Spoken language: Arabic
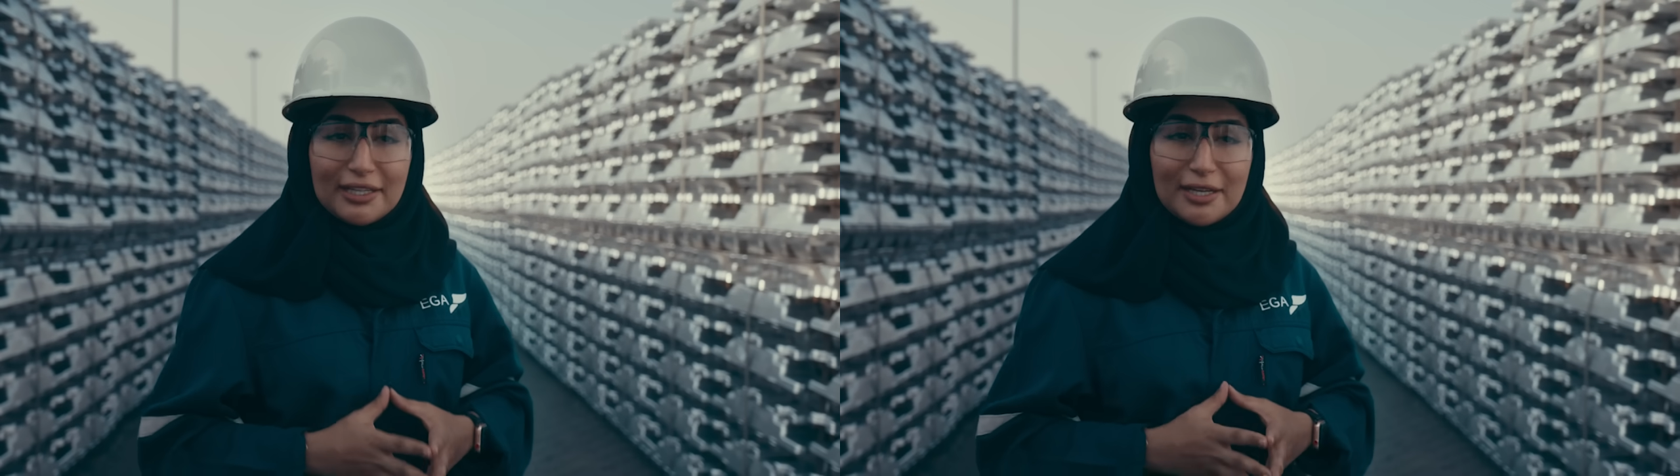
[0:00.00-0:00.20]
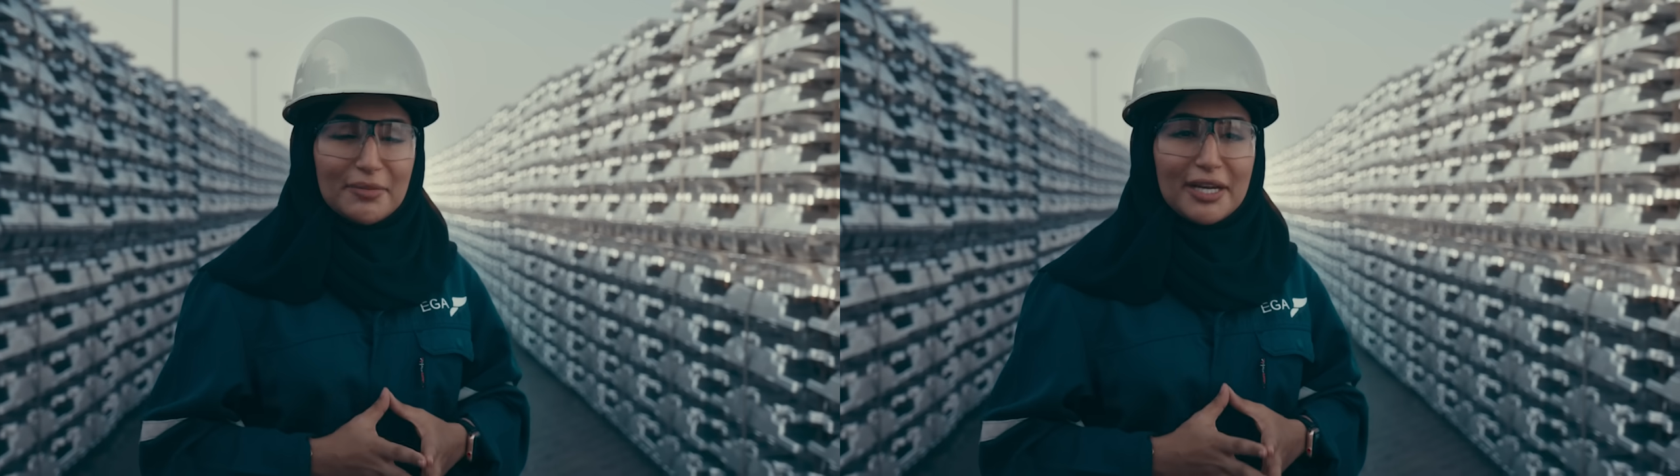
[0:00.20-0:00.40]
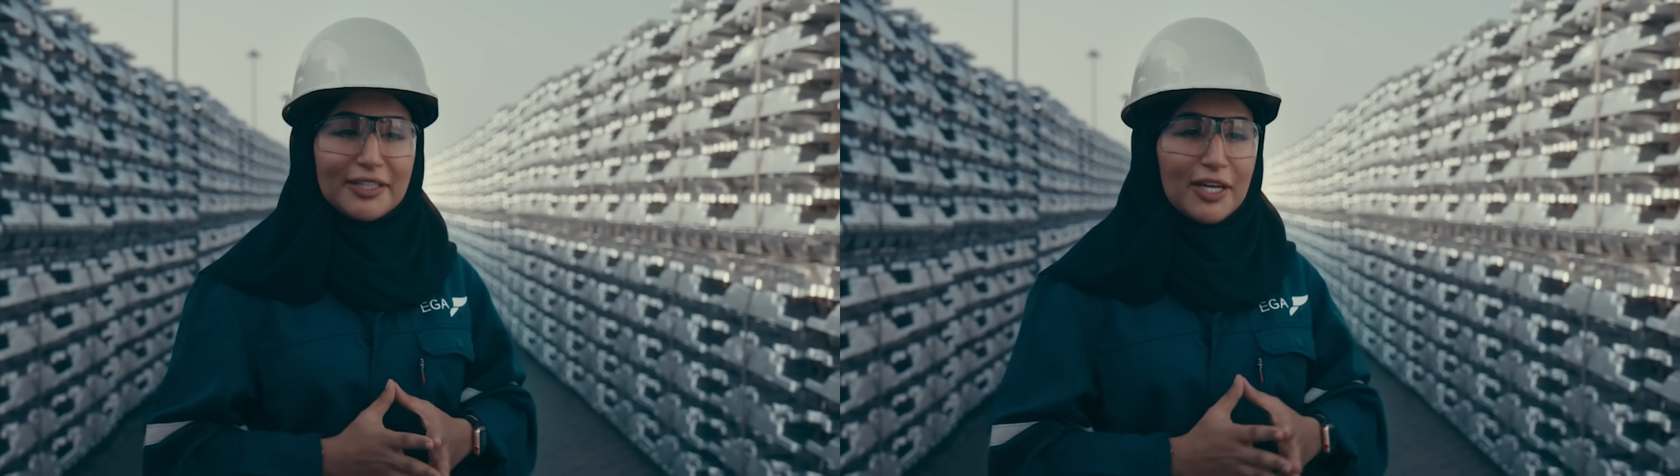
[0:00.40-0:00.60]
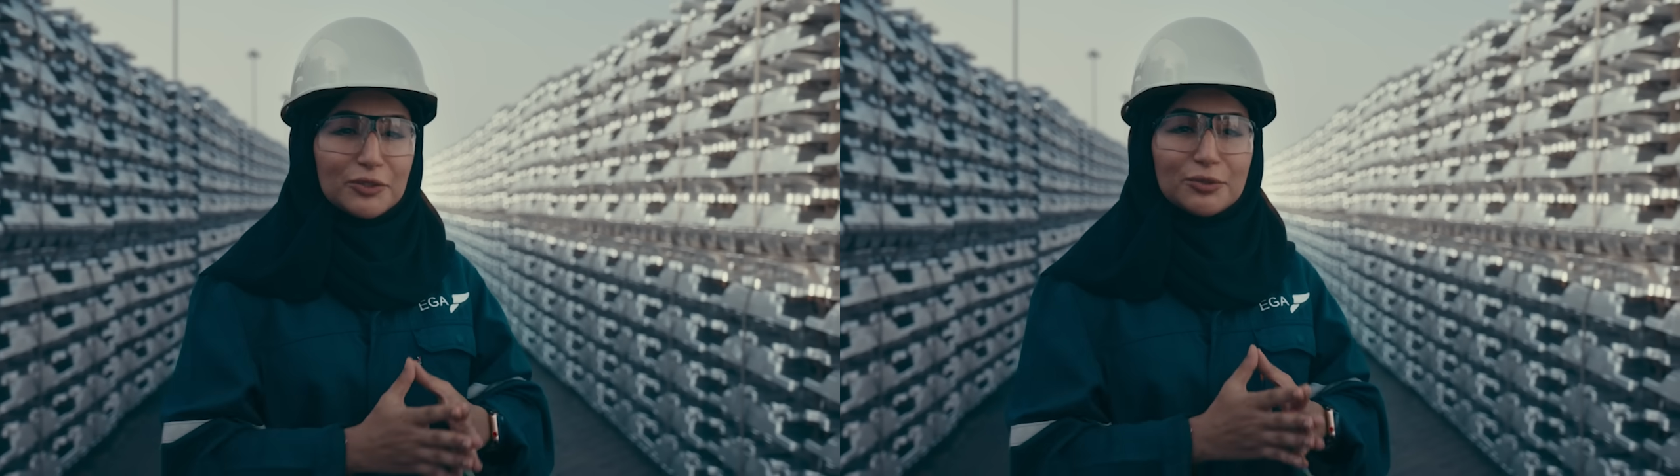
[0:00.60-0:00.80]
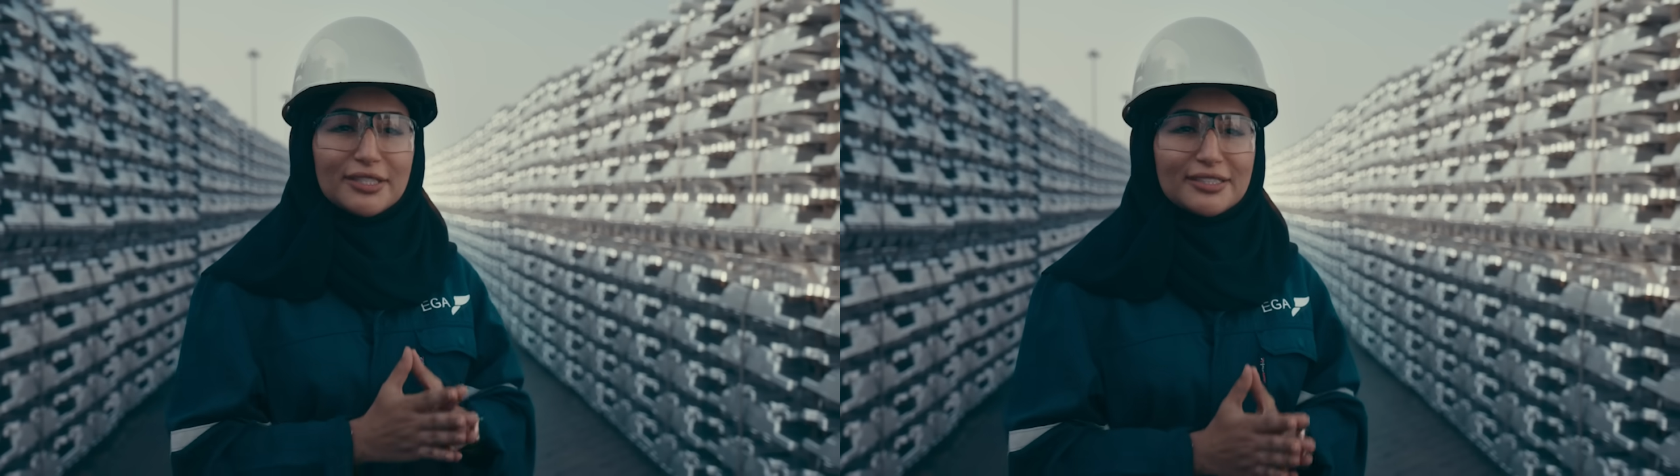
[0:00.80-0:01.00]
لما انا
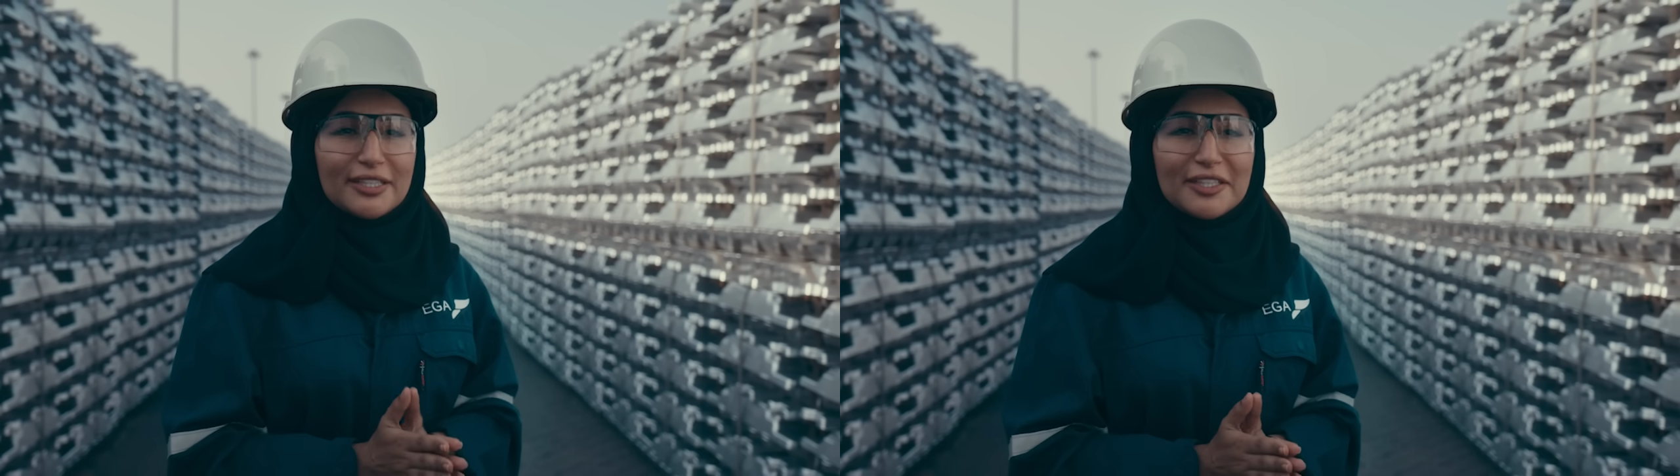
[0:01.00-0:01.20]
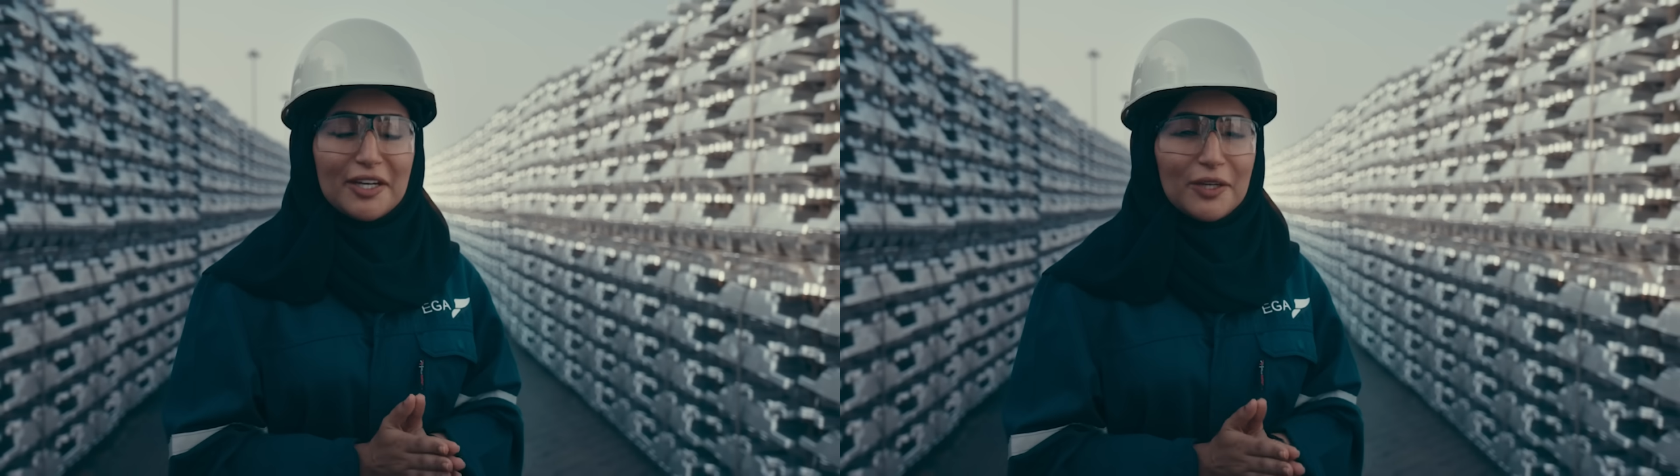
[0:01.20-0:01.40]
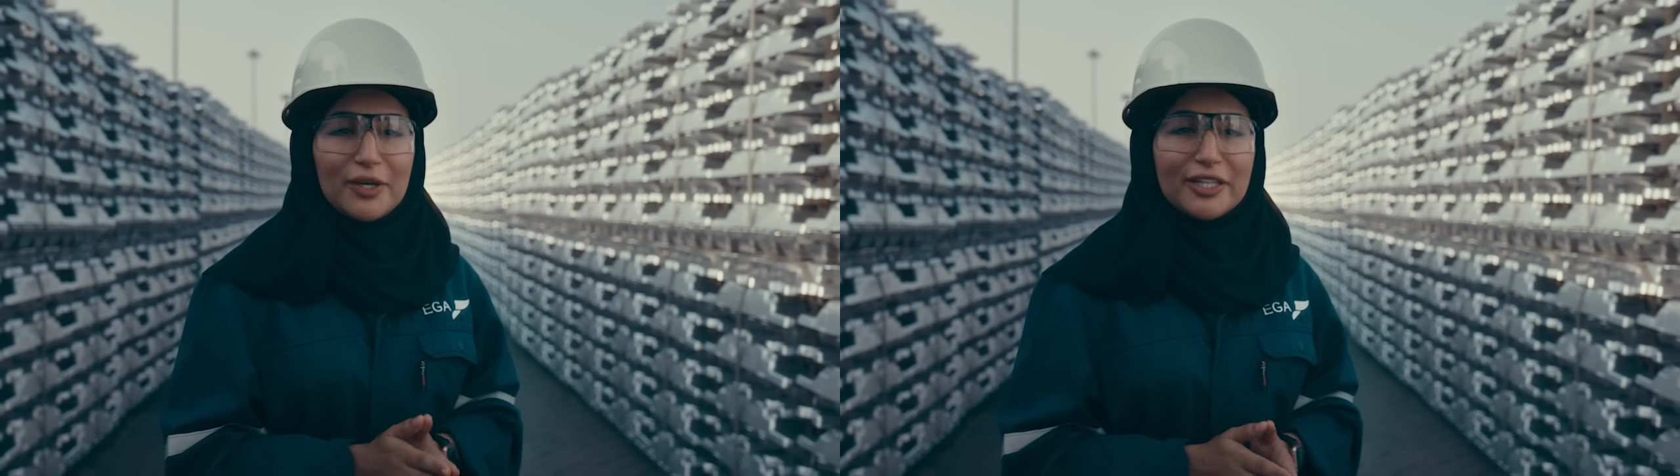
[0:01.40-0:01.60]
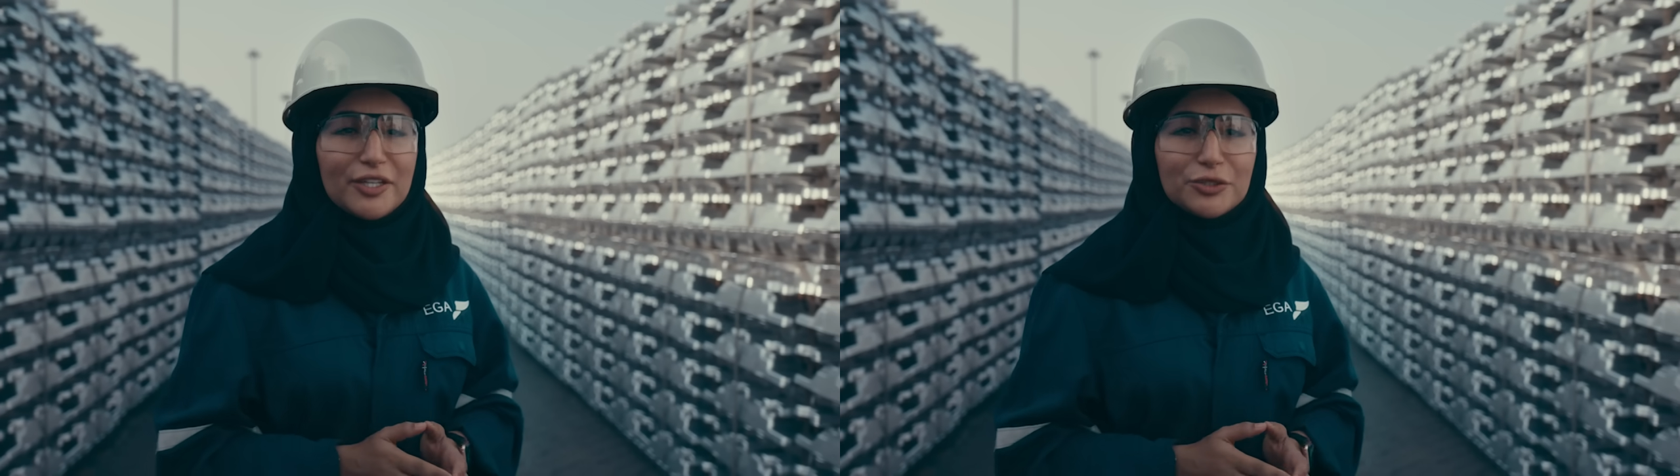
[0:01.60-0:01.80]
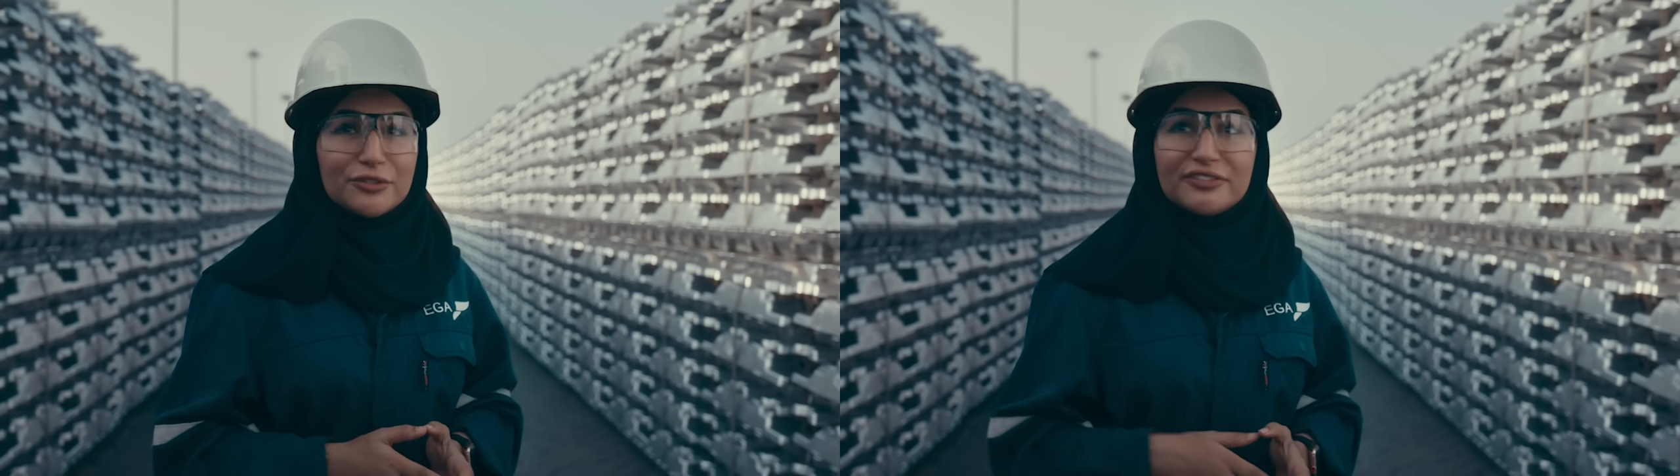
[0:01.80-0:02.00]
اسوق السياره وانا
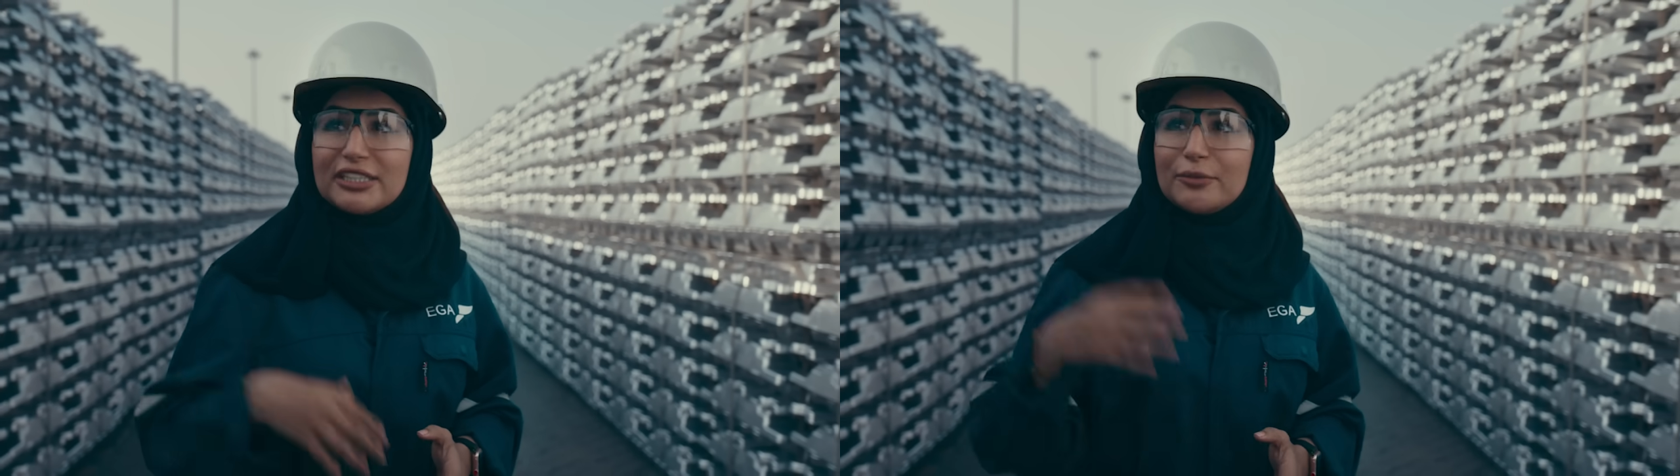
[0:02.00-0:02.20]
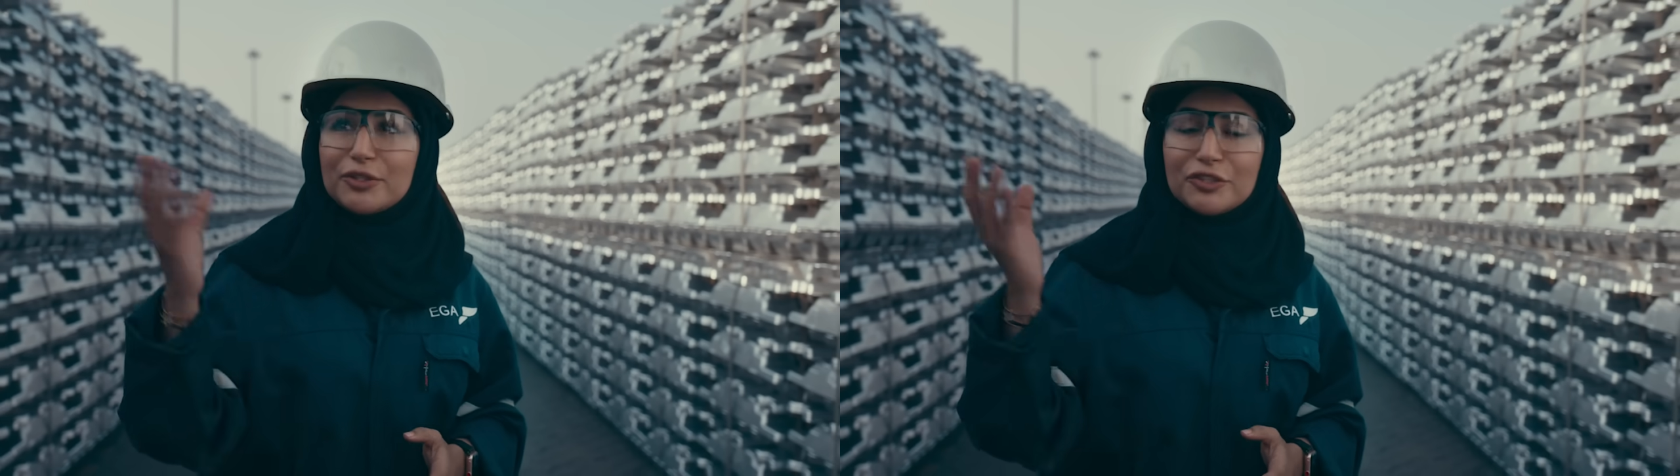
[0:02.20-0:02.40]
اشوف ان برج